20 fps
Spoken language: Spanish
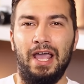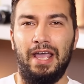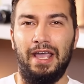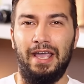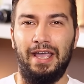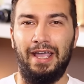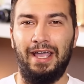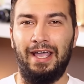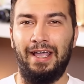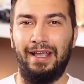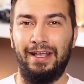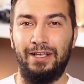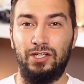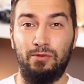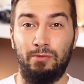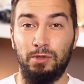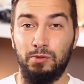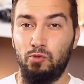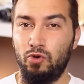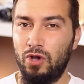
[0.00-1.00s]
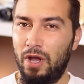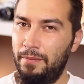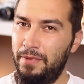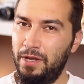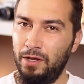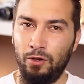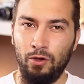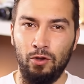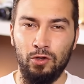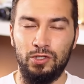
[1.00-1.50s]
Eh, somos muy
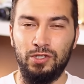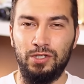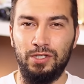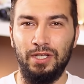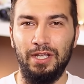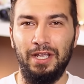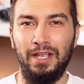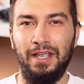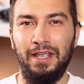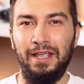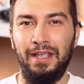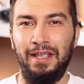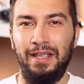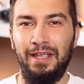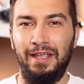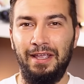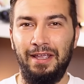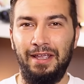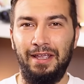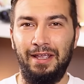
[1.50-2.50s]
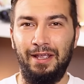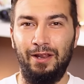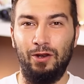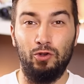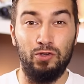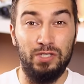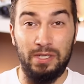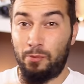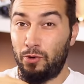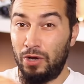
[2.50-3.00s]
amigos y
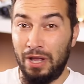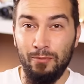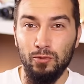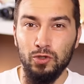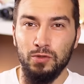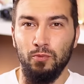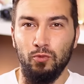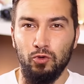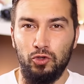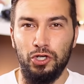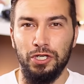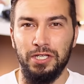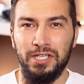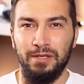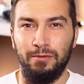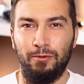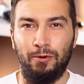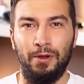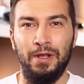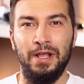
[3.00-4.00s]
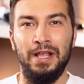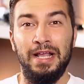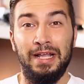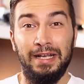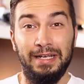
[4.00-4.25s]
nos apoyamos muchísimo.